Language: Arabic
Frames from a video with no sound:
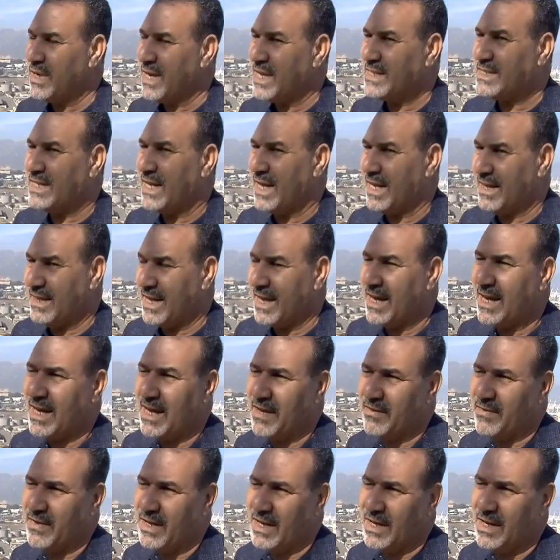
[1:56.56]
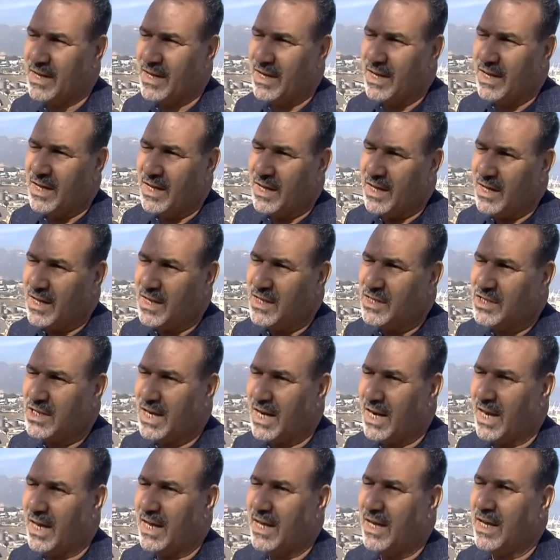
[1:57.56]
الناس راهي ثيقه فيه ان
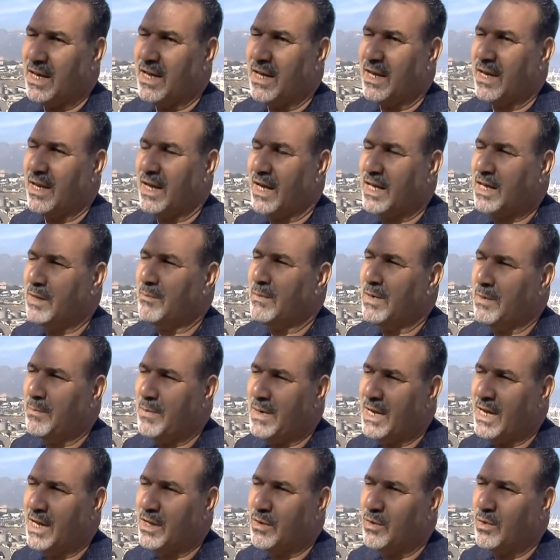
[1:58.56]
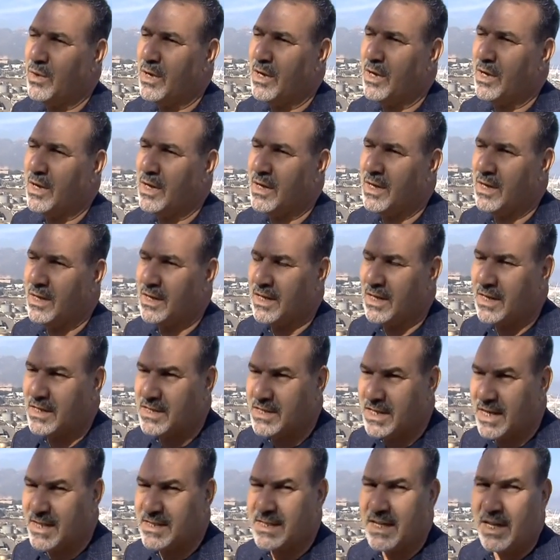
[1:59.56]
شاء الله يخدم البلاد
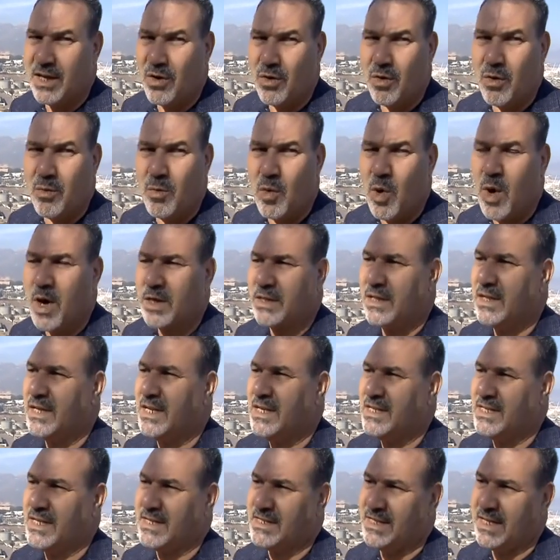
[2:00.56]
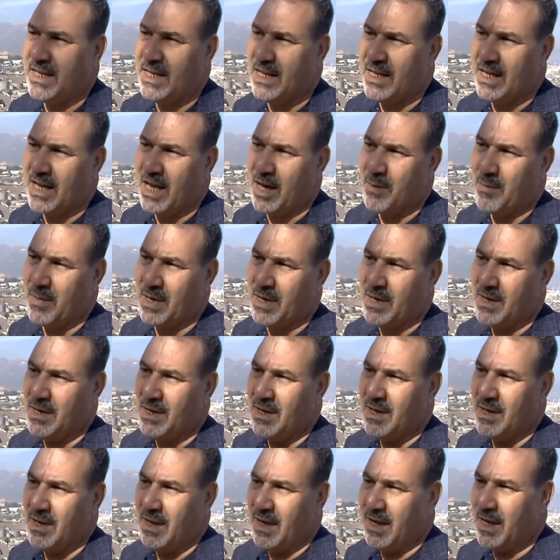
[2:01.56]
والجزائر والمواطنين الجزائريين كامل
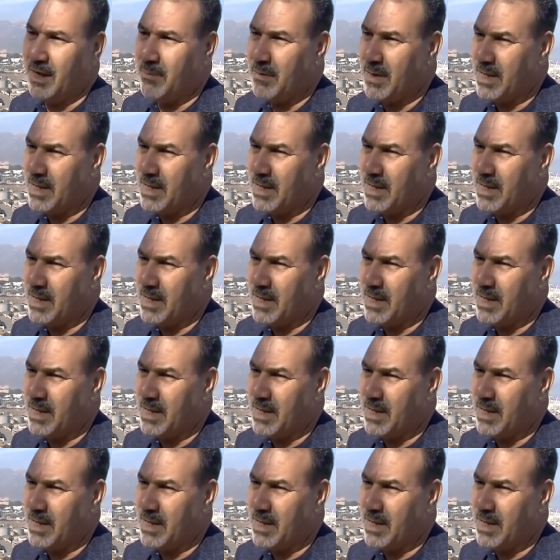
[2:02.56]
احنا